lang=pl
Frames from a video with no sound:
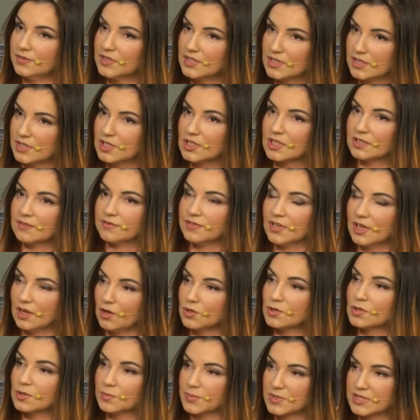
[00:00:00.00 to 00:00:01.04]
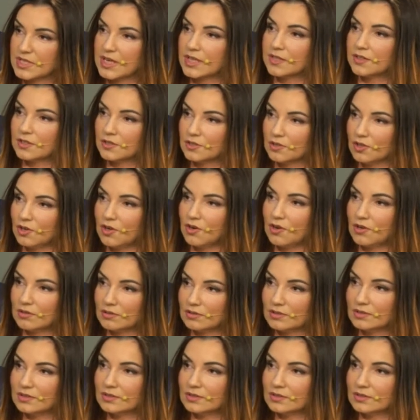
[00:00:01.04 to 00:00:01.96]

widzę, że wiele osób ceni to